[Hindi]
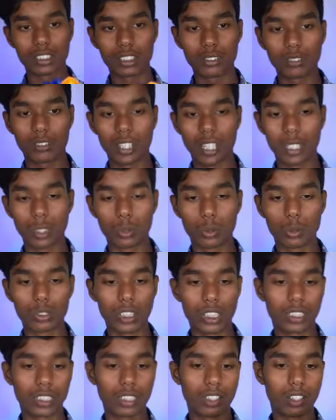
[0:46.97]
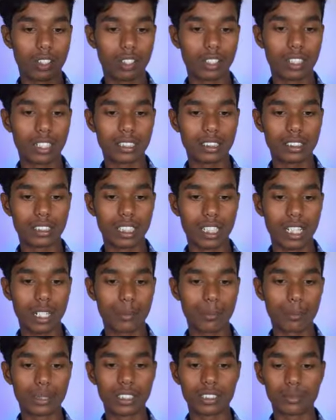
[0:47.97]
तरह से फायर हो जाता है और गाइज
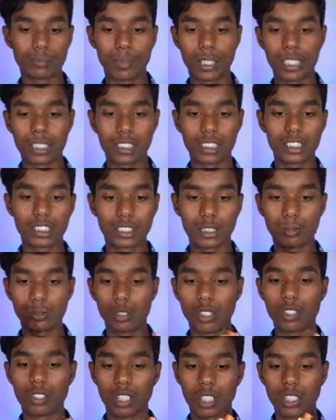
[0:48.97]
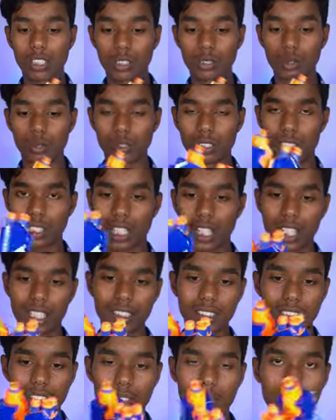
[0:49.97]
यहाँ पे बात करें इसकी वीडियो क्वालिटी तो
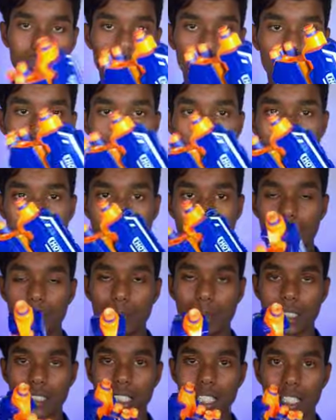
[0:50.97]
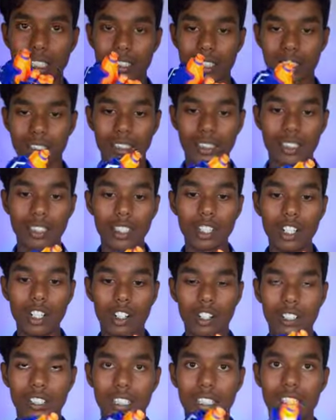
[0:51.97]
खास है और दोस्तों में काफ़ी बढ़िया आ जाती है
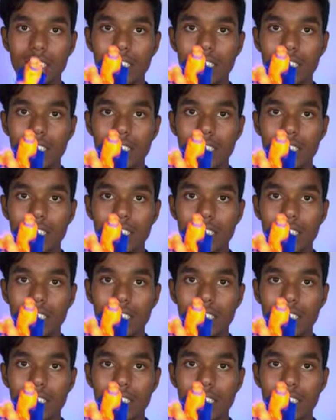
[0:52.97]
और